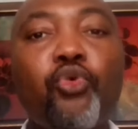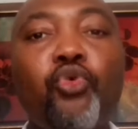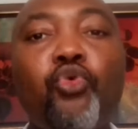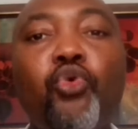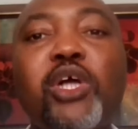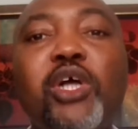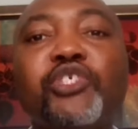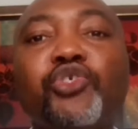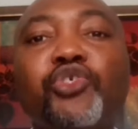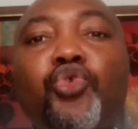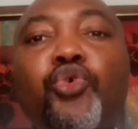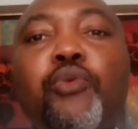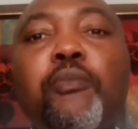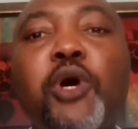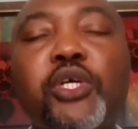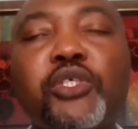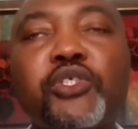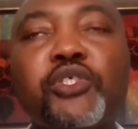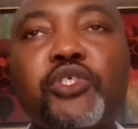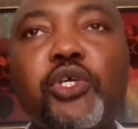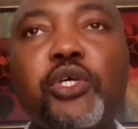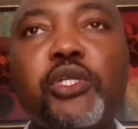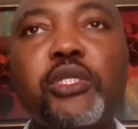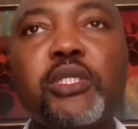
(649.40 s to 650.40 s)
Pourquoi je le
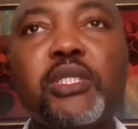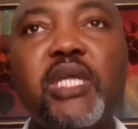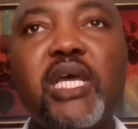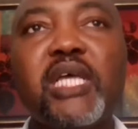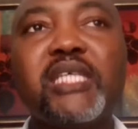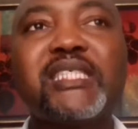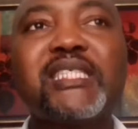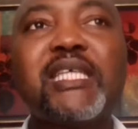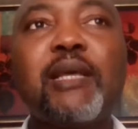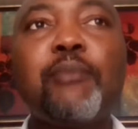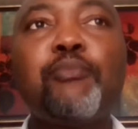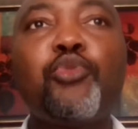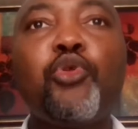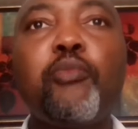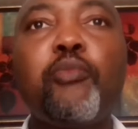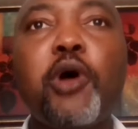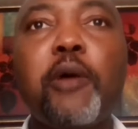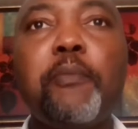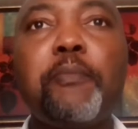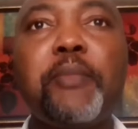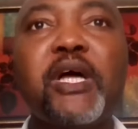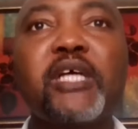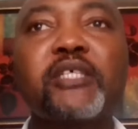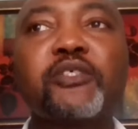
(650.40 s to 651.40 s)
mentionne
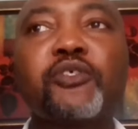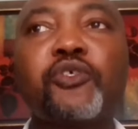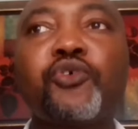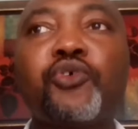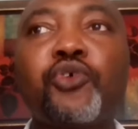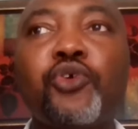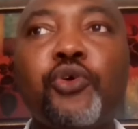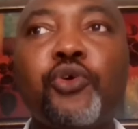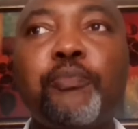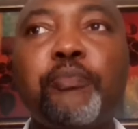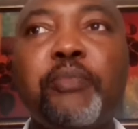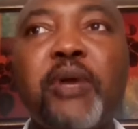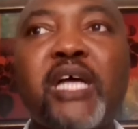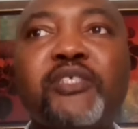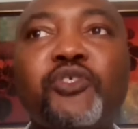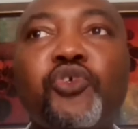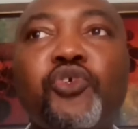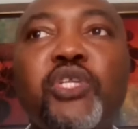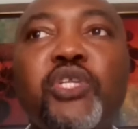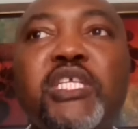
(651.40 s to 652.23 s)
Simplement parce que par